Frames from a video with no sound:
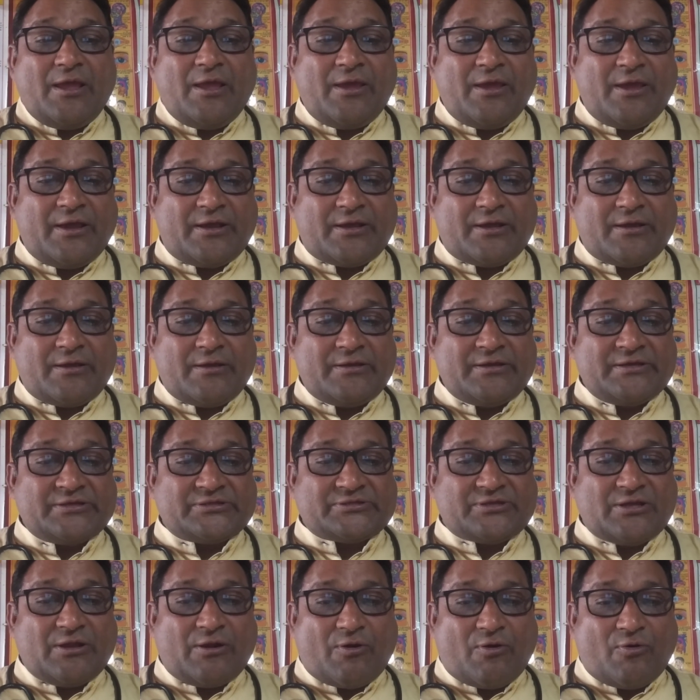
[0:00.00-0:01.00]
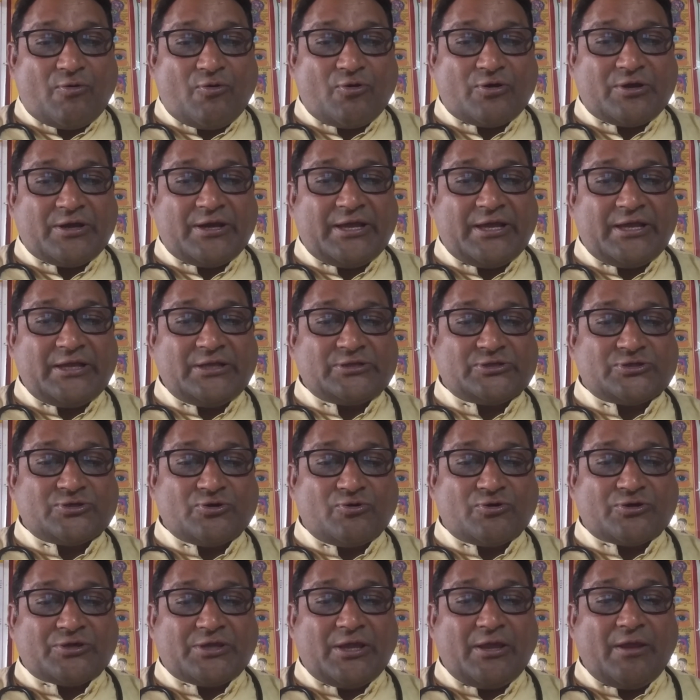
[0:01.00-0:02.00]
एक स्किन रोग है
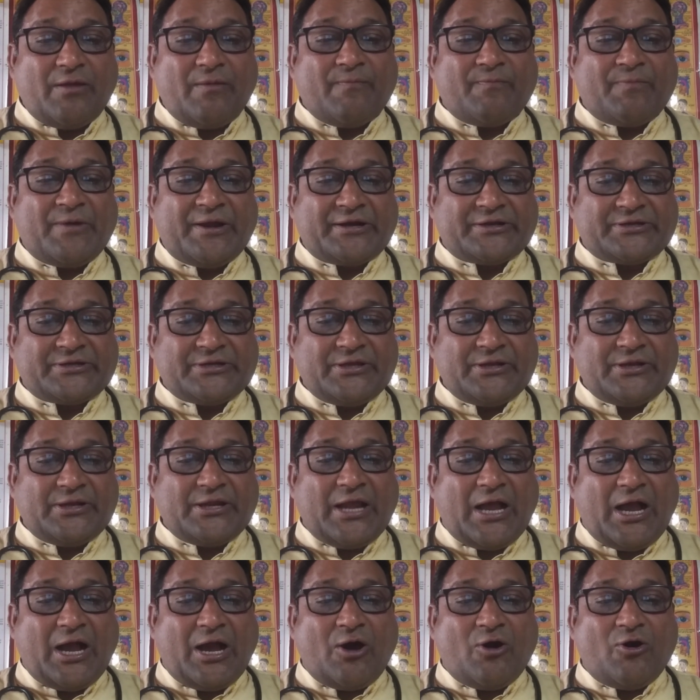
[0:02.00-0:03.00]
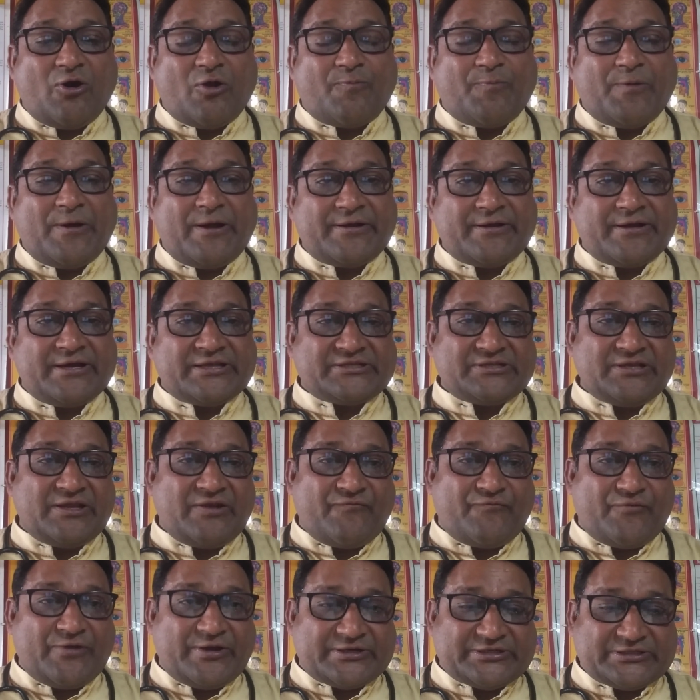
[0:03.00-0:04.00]
जो कि बैक्टीरिया और फंगस
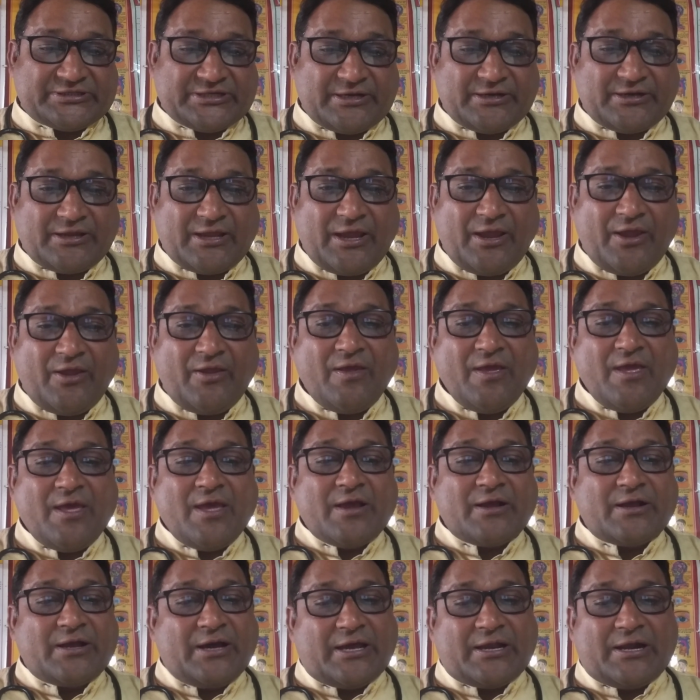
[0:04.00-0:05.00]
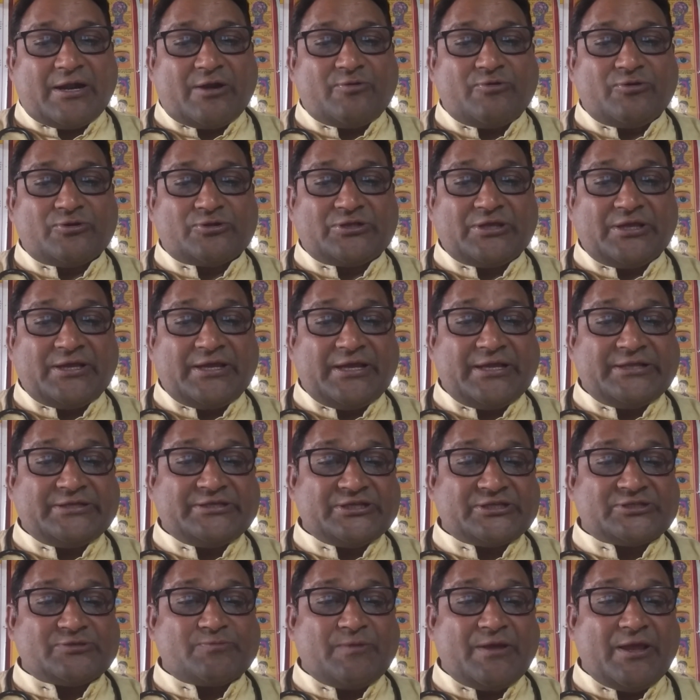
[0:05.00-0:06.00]
इन्फेक्शन के कारण होते हैं
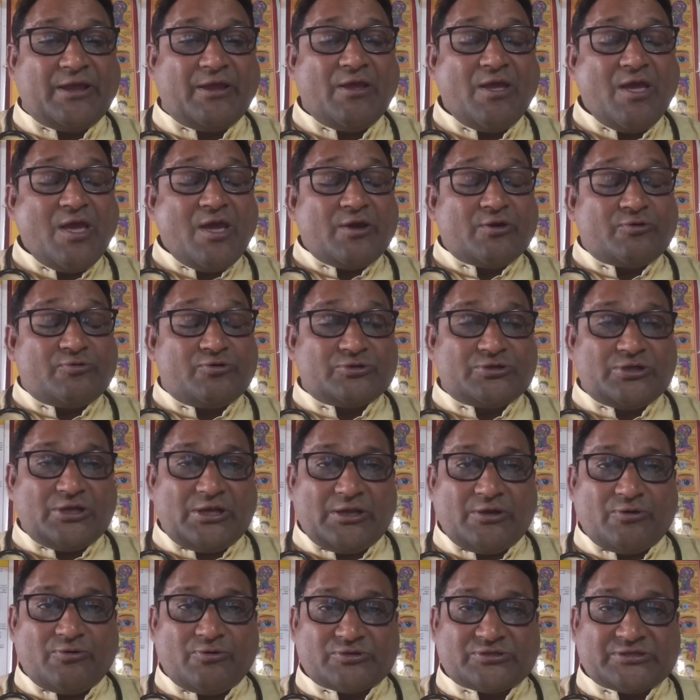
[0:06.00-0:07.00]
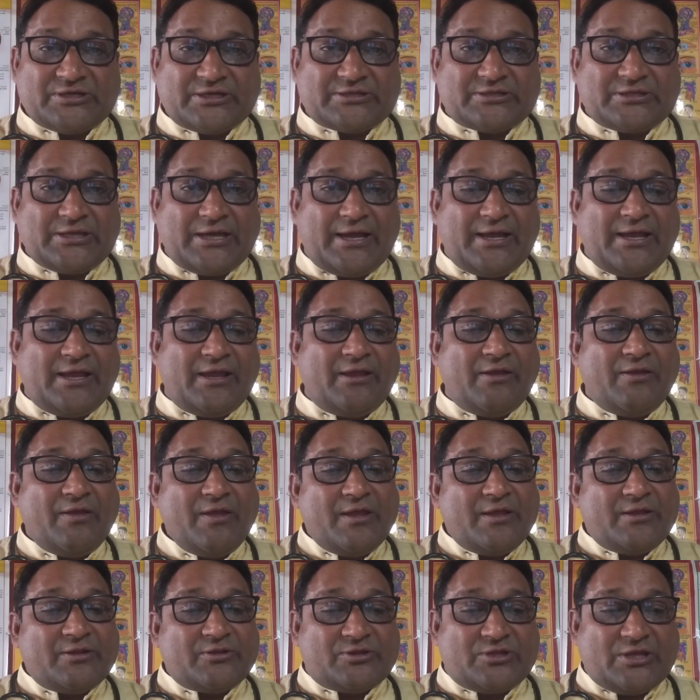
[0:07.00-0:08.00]
जिसमें खुजली हो सकता है
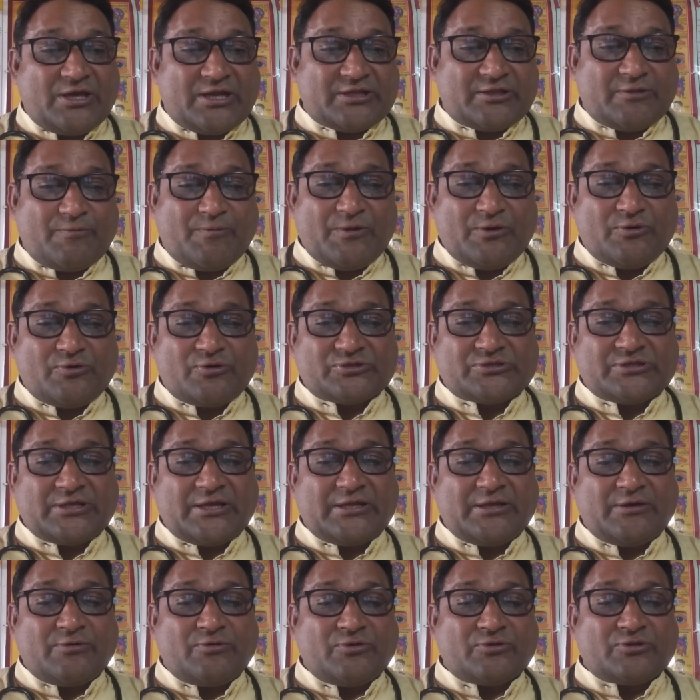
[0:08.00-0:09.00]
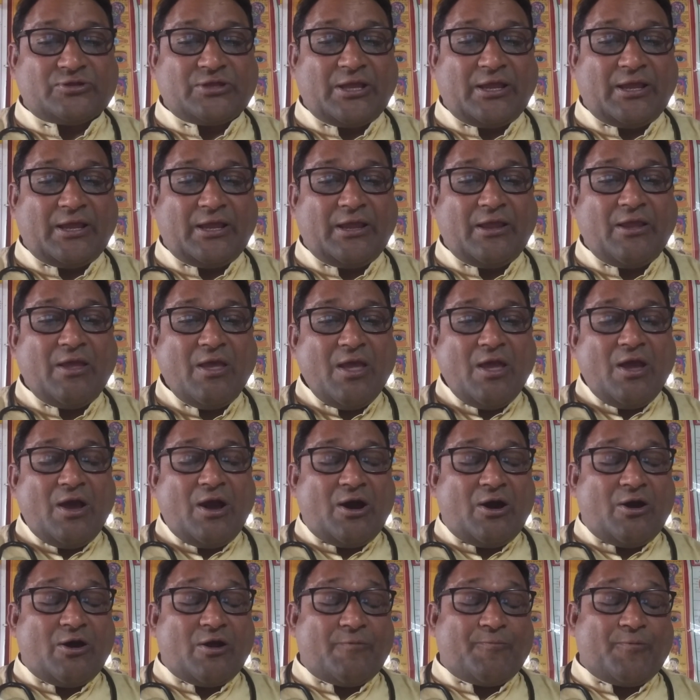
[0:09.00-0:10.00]
दर्द भी हो होते हैं
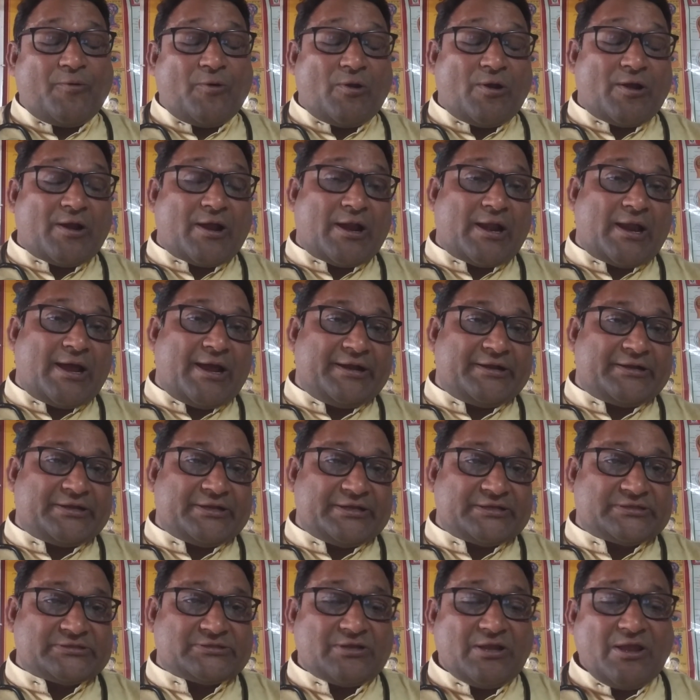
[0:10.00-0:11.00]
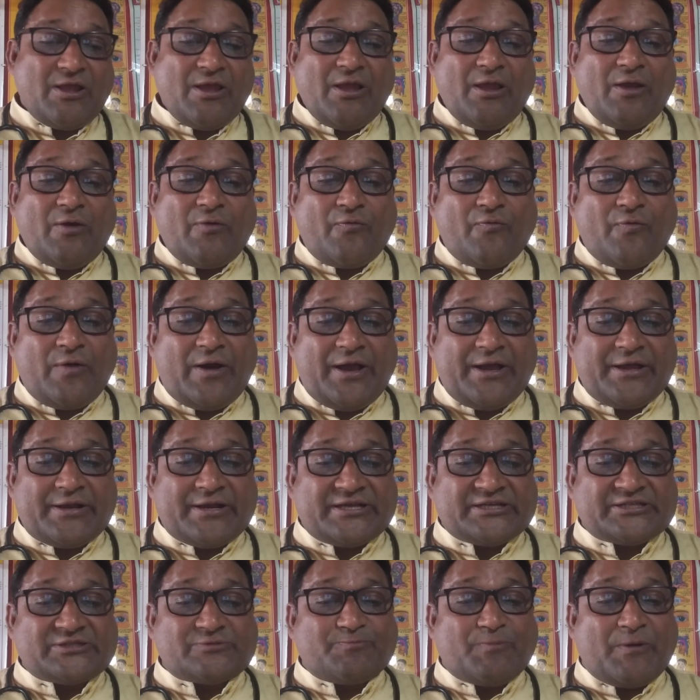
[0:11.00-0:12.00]
और फोलकलाइटिस
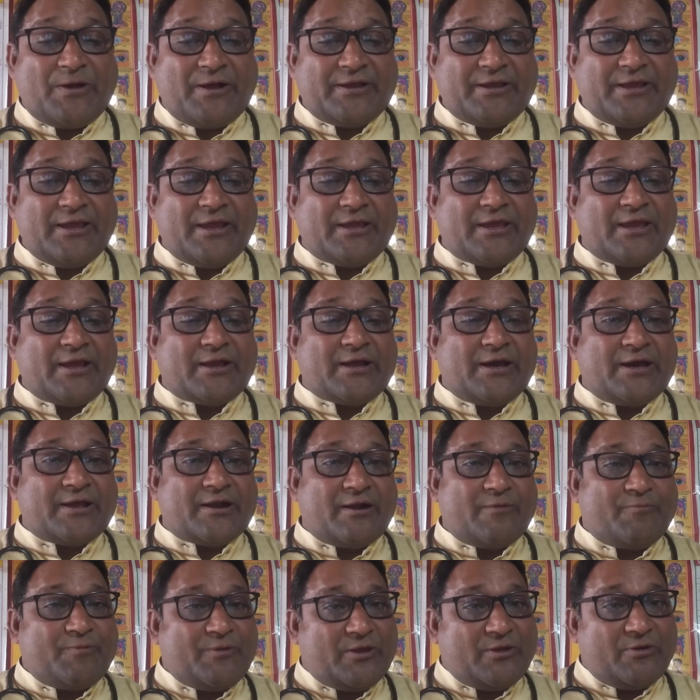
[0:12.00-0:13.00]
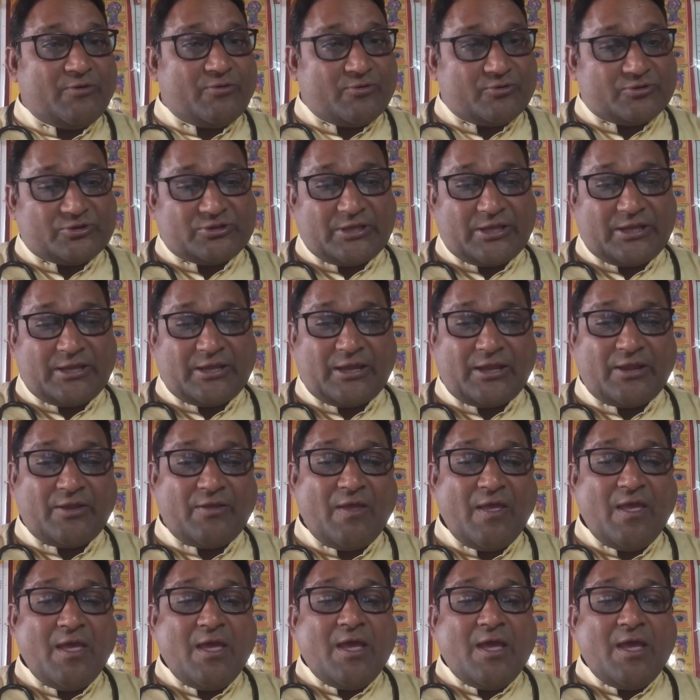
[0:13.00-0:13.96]
वायरस फंगी के कारण भी होते हैं